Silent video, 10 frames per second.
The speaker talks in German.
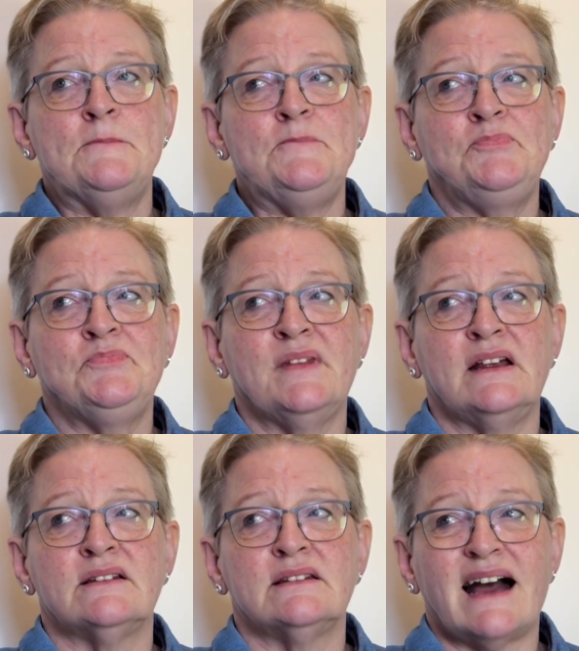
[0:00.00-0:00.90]
Mm,
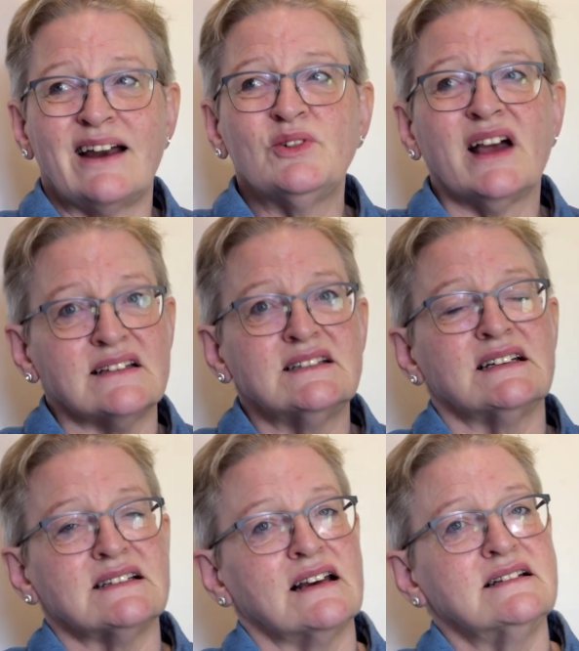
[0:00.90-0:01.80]
dadurch hat sich
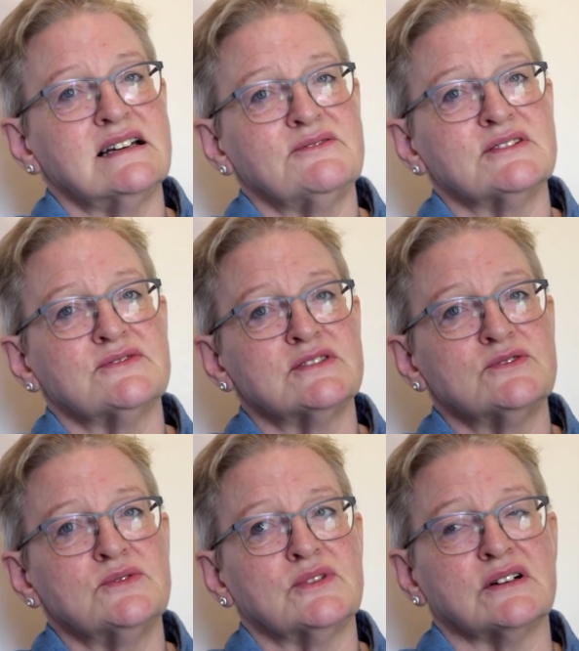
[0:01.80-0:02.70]
das alles etwas
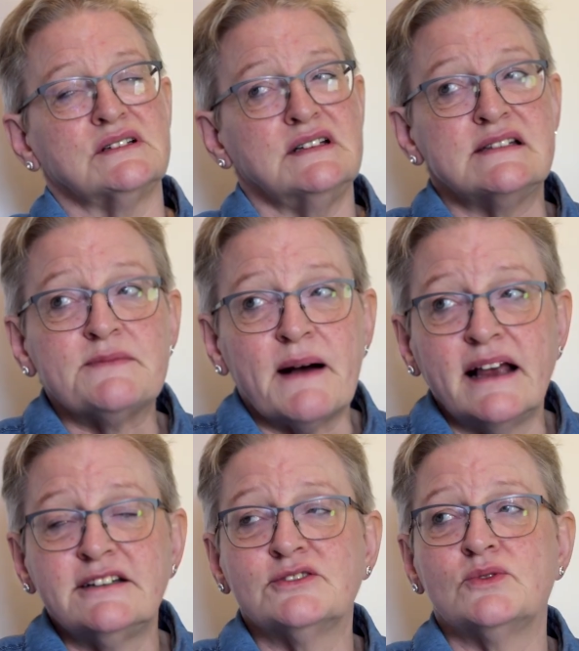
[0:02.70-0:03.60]
verzögert. Die
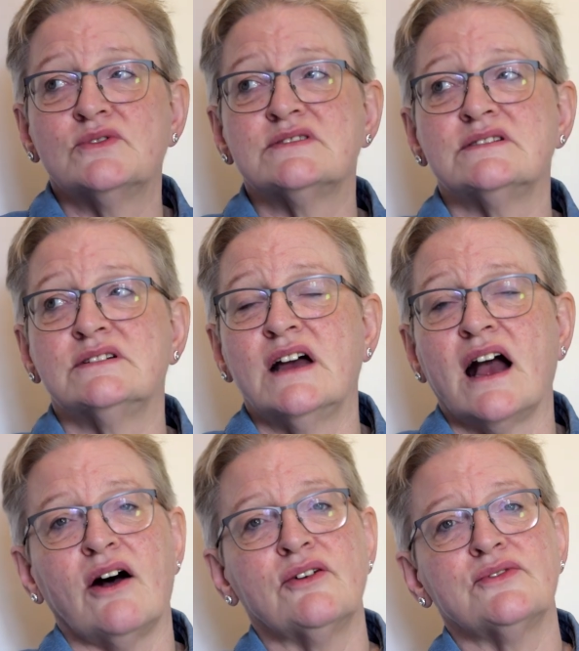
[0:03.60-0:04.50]
zweite große
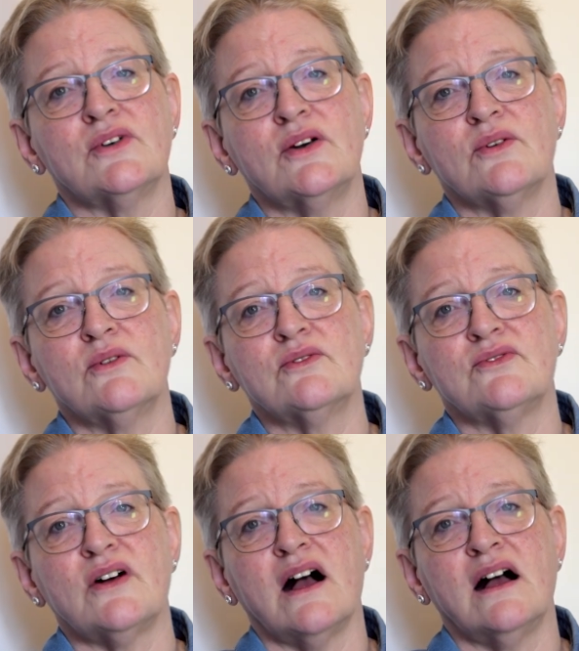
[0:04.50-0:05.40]

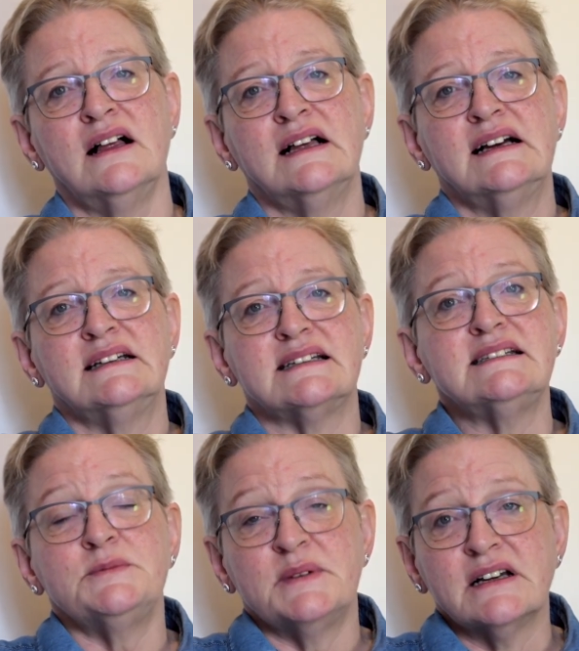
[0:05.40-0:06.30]
Herausforderung war, dass
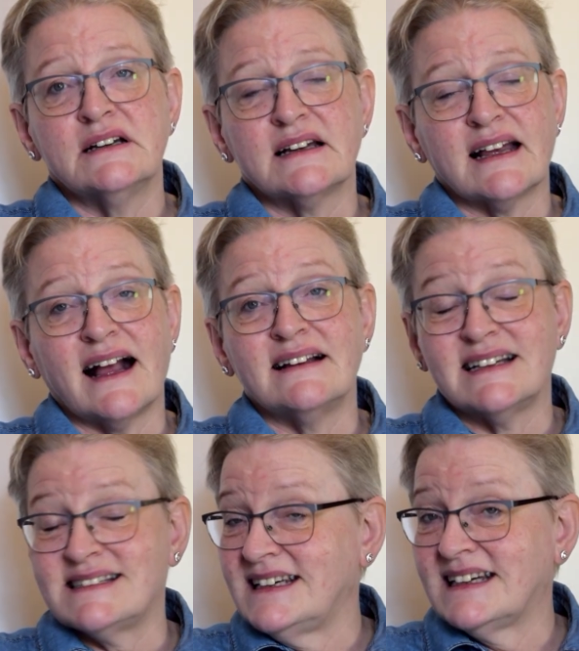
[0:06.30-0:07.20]
ich, bin,
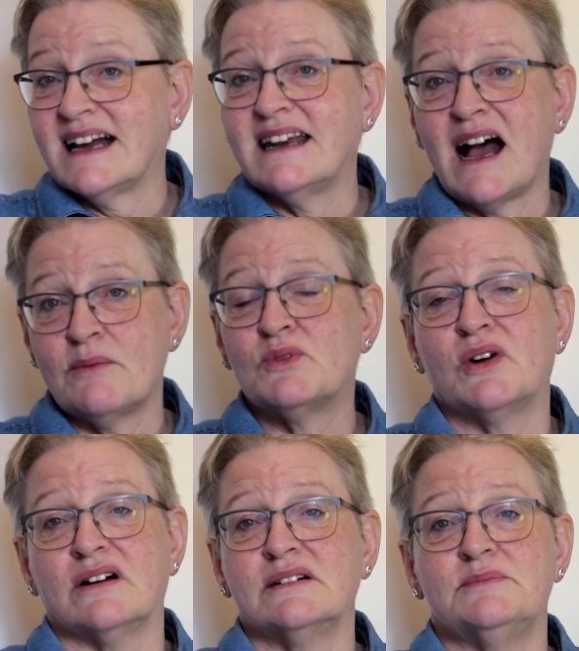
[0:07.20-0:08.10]
dass ich keine
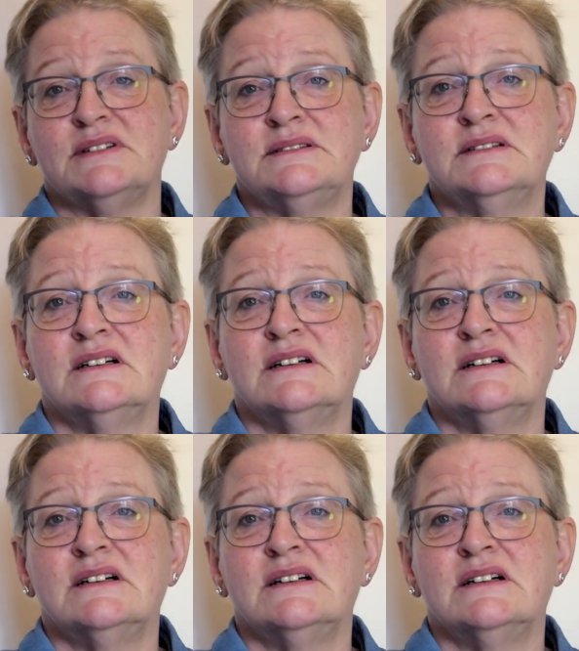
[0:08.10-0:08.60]
Hamburgerin bin